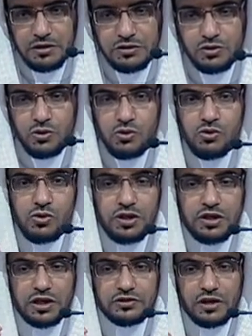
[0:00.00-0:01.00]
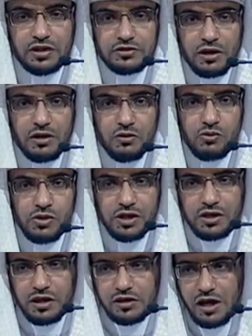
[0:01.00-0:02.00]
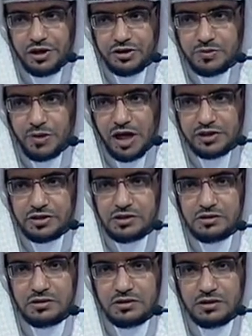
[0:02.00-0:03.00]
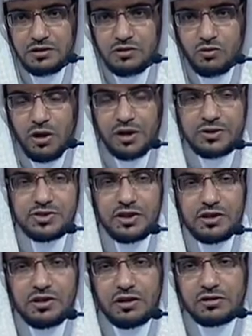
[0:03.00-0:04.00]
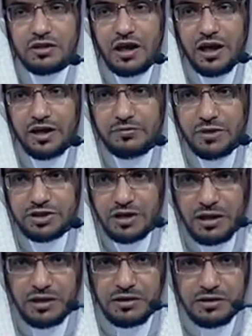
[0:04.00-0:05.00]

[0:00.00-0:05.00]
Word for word: دخولي تحت قولك يا عبادي وان صيرت احمد